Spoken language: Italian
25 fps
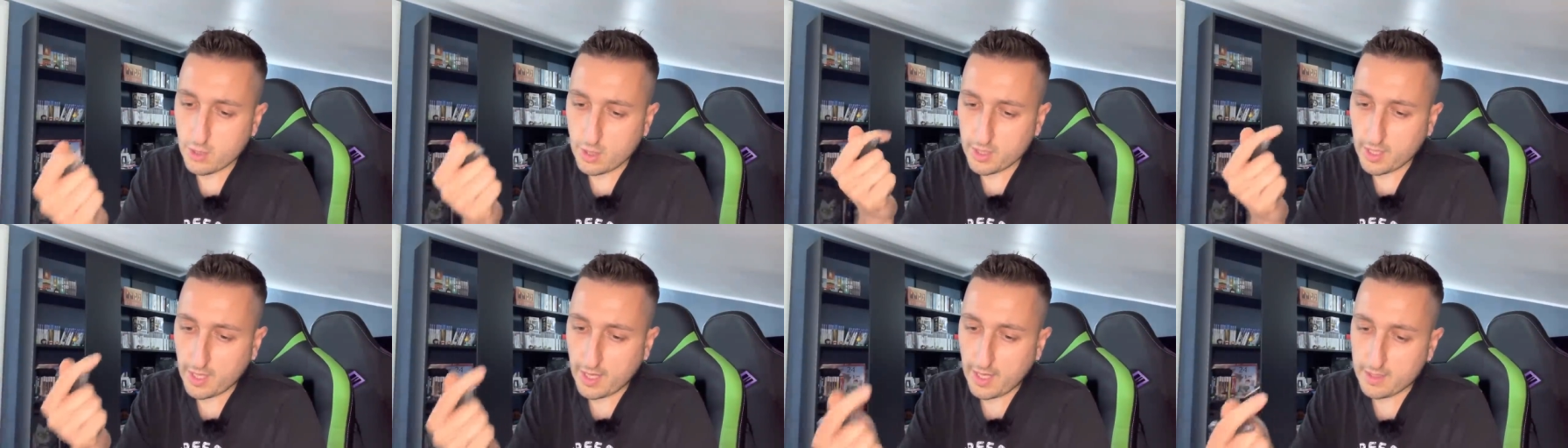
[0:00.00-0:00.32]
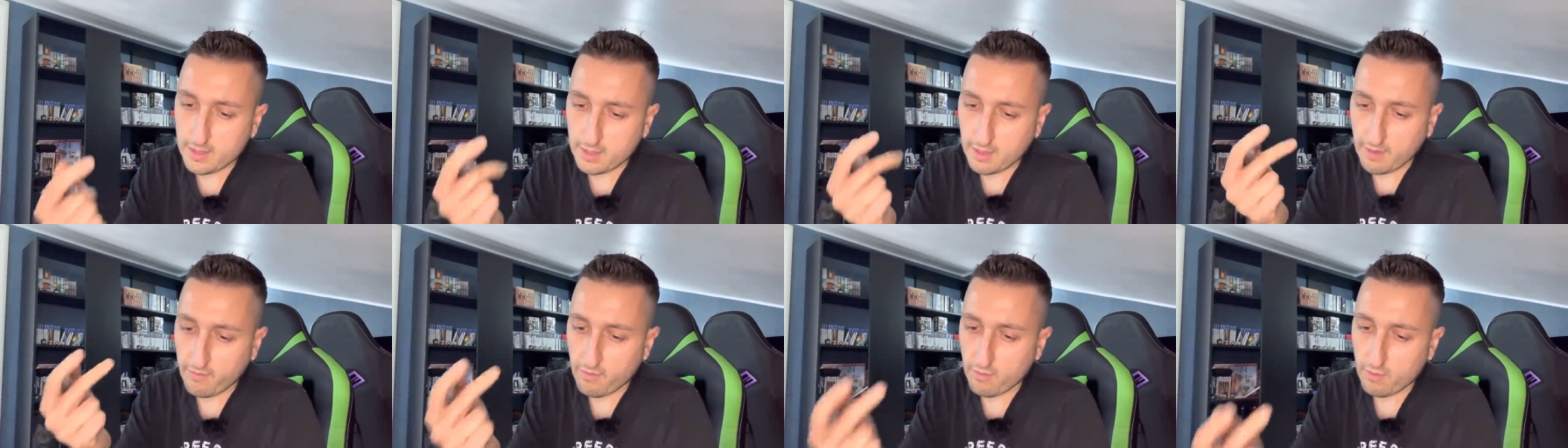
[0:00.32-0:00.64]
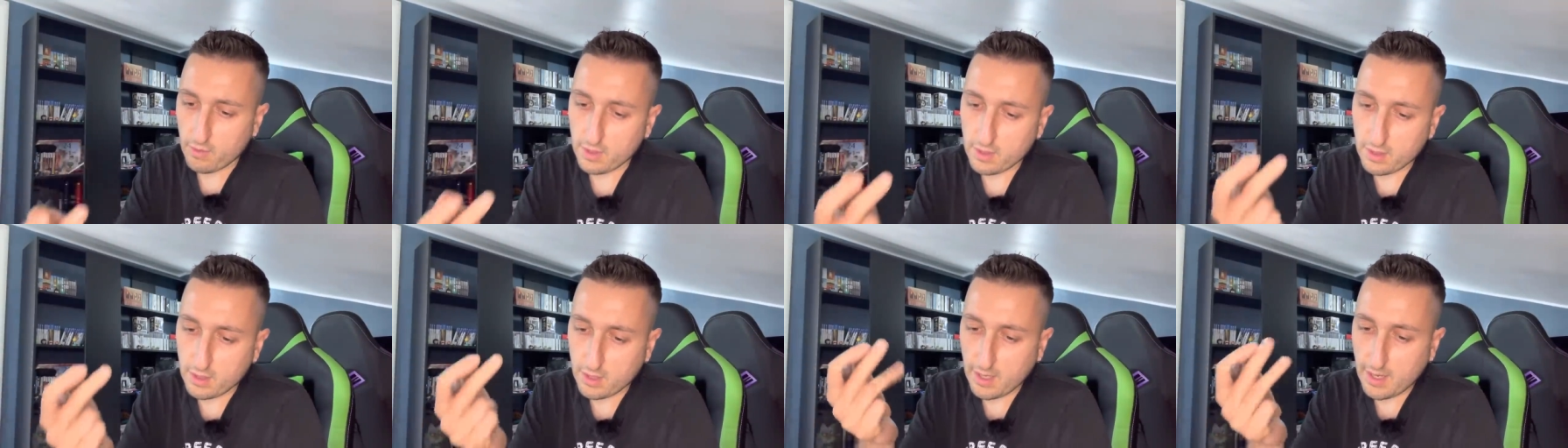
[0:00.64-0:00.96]
Atalanta,
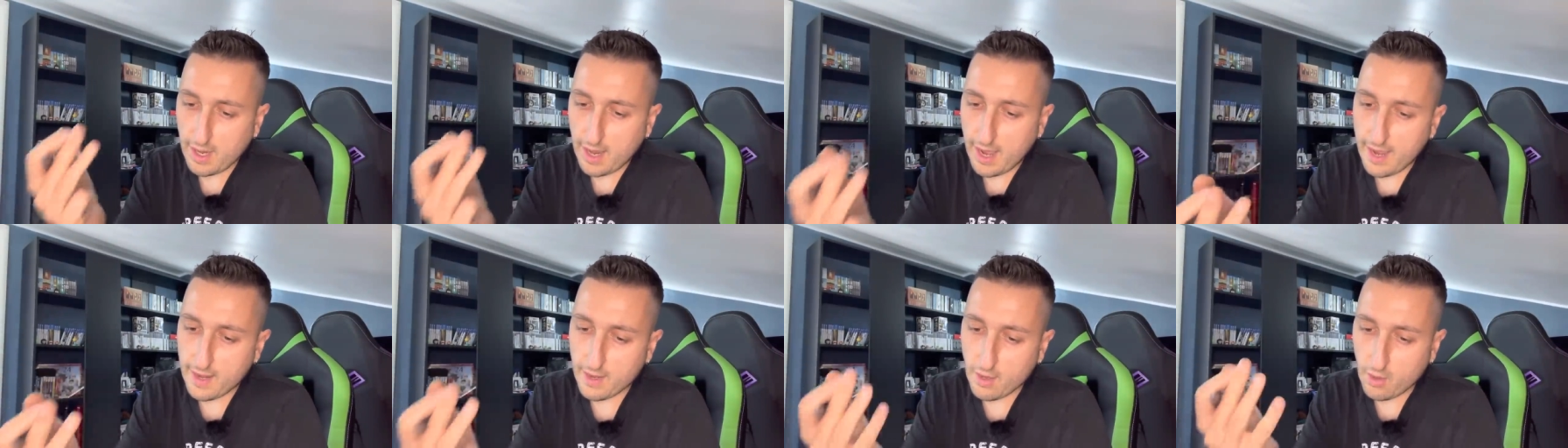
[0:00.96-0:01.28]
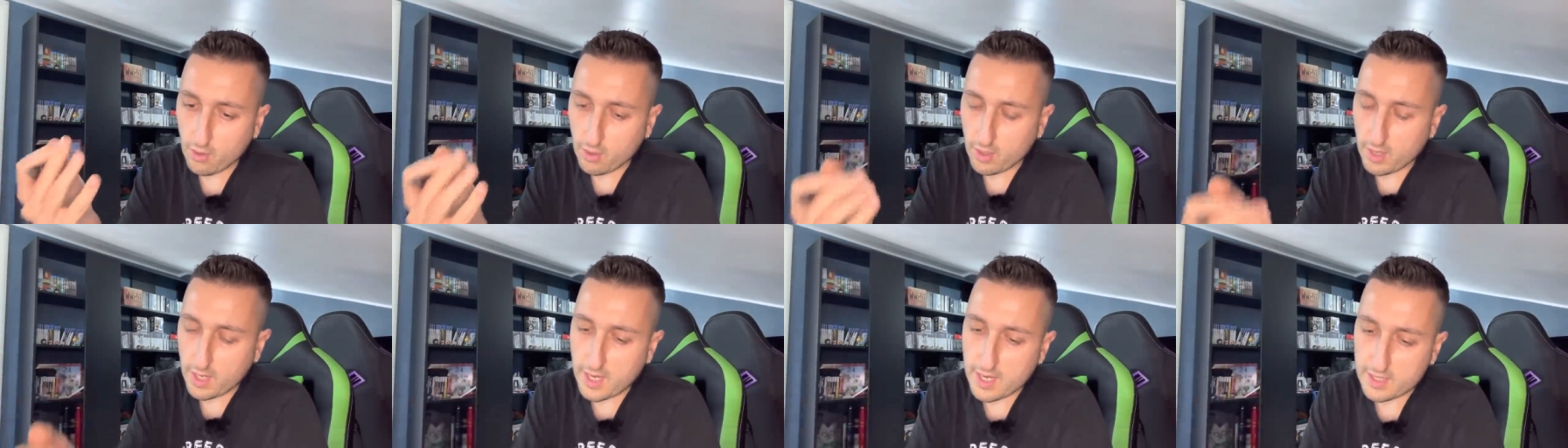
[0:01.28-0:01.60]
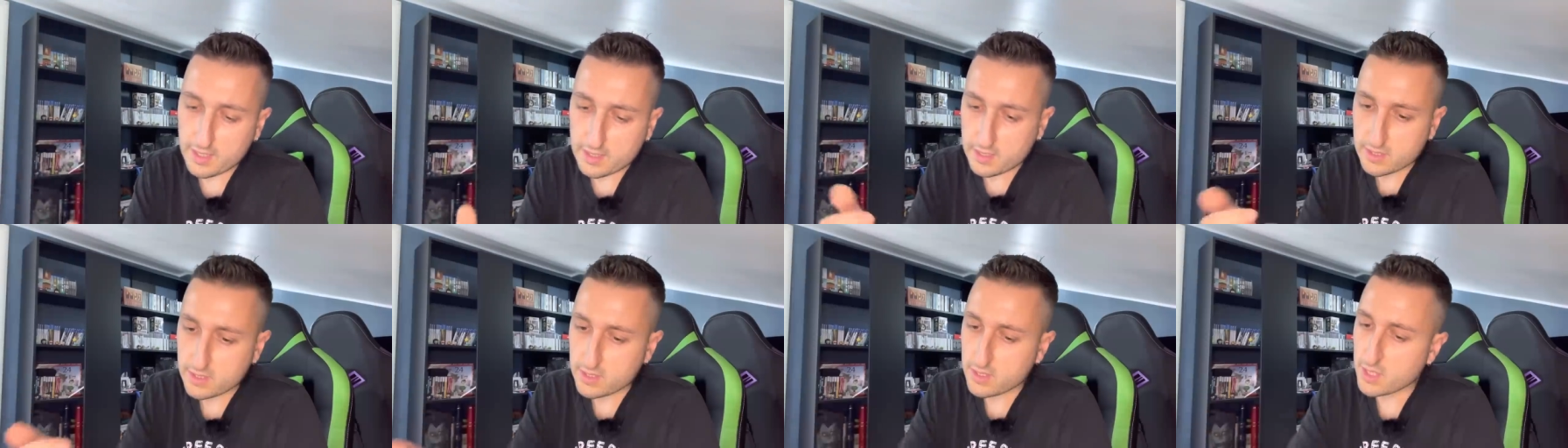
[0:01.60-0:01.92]
Fiorentina, e nonne,
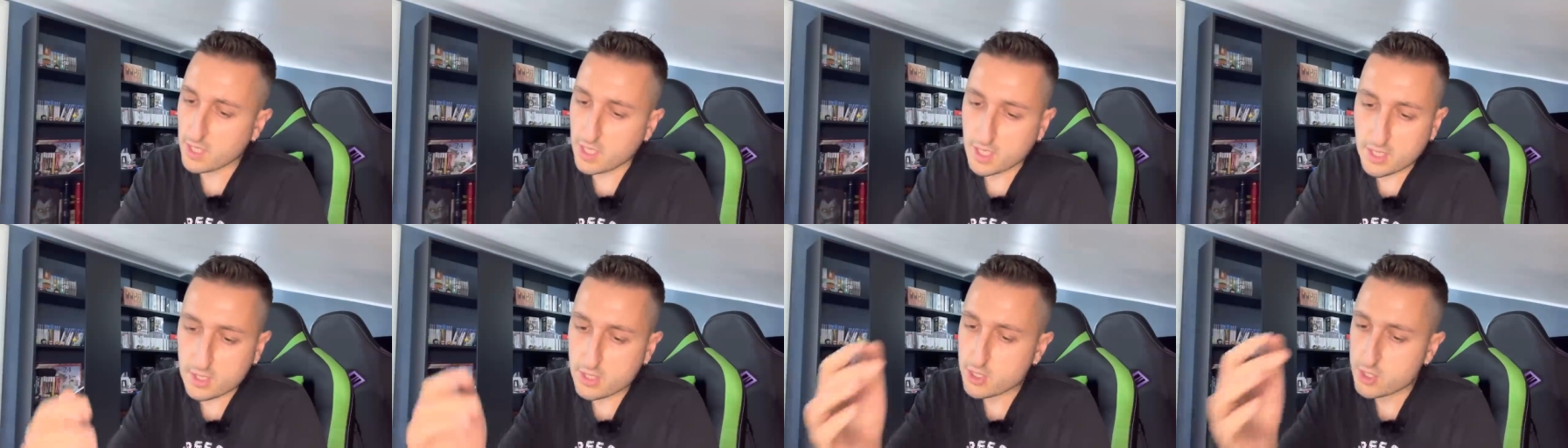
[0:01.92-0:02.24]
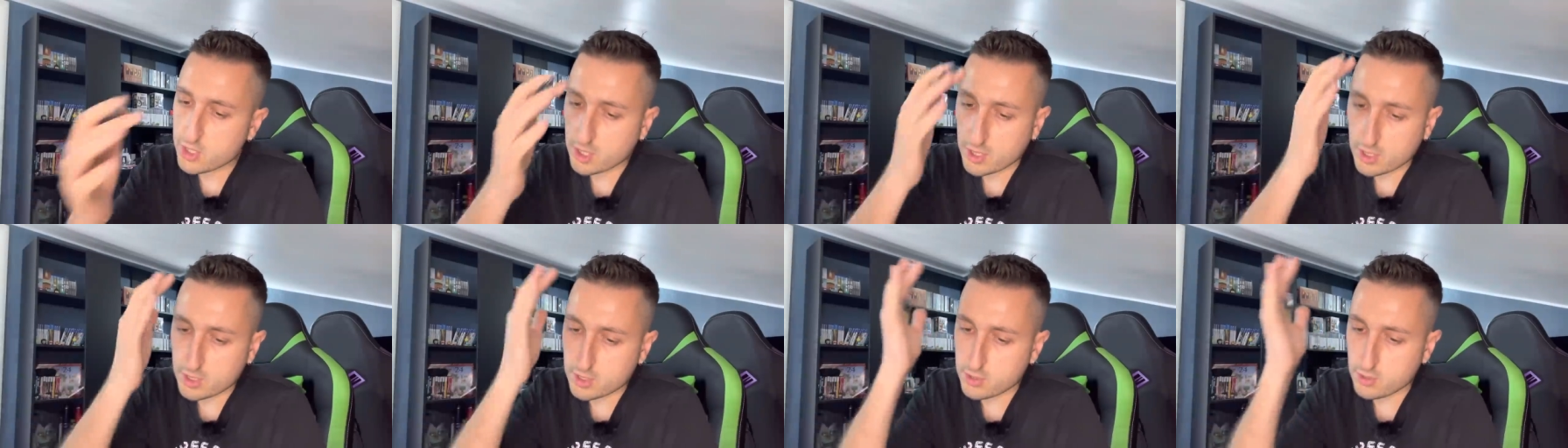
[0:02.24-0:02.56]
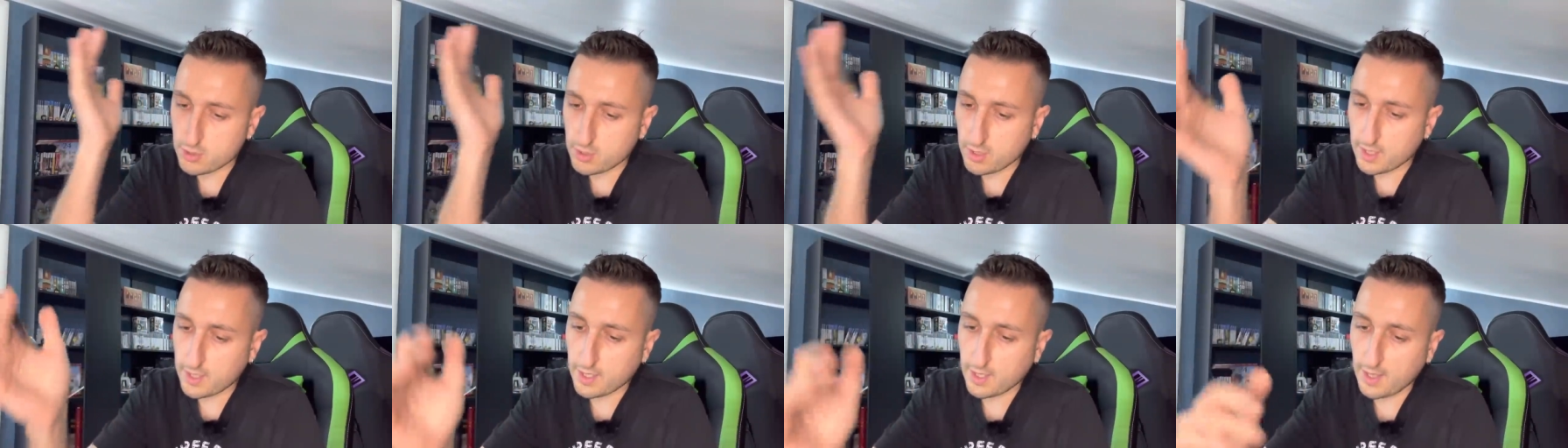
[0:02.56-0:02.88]
zie,
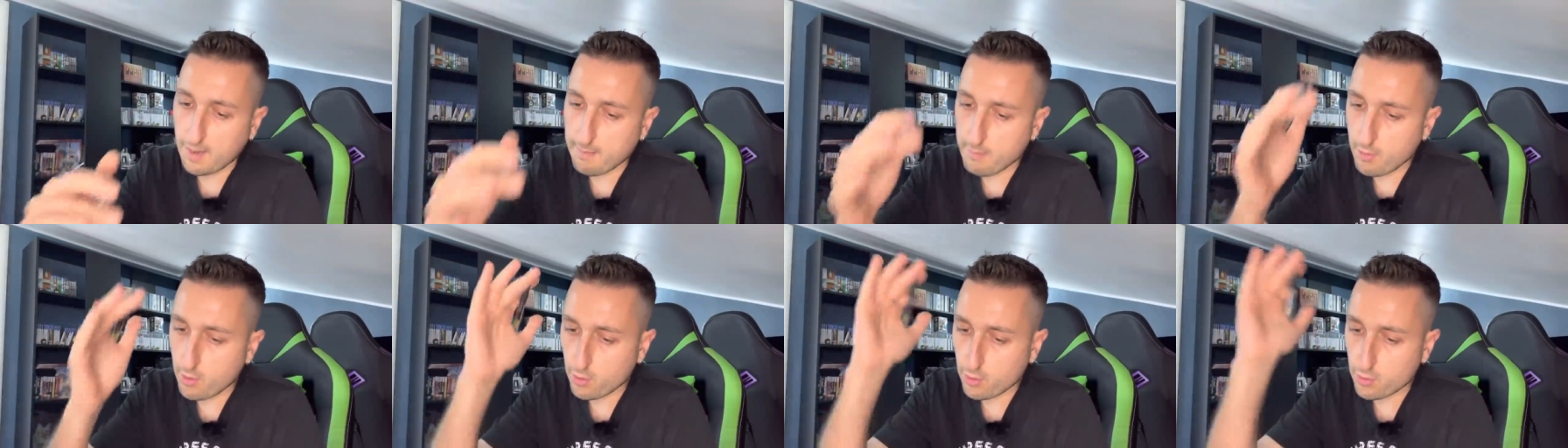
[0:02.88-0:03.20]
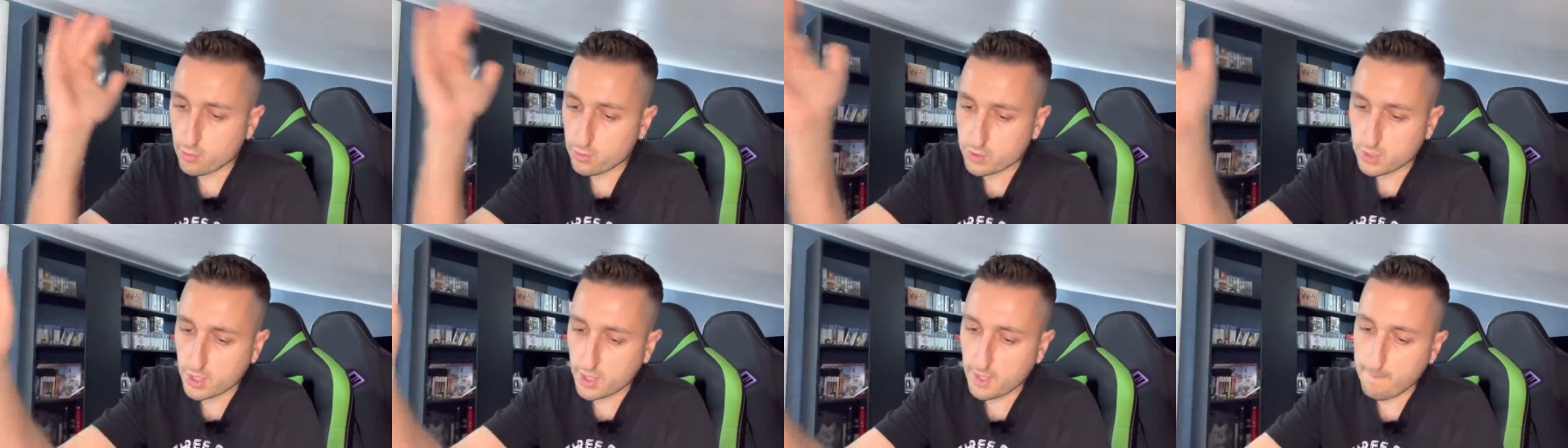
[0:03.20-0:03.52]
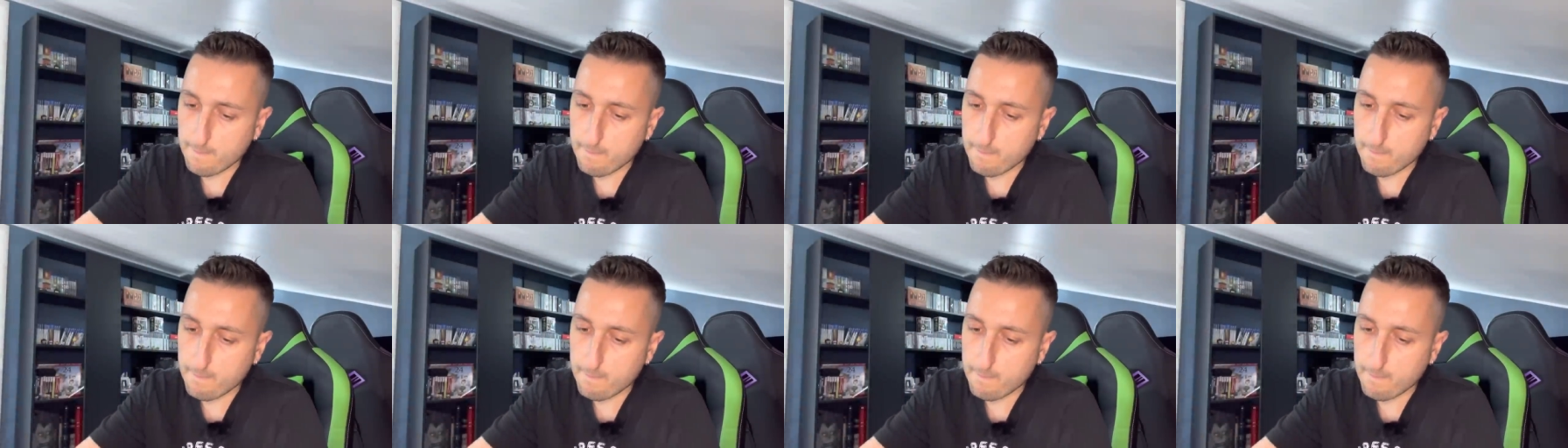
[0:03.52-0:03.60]
indiscrezioni clamorose,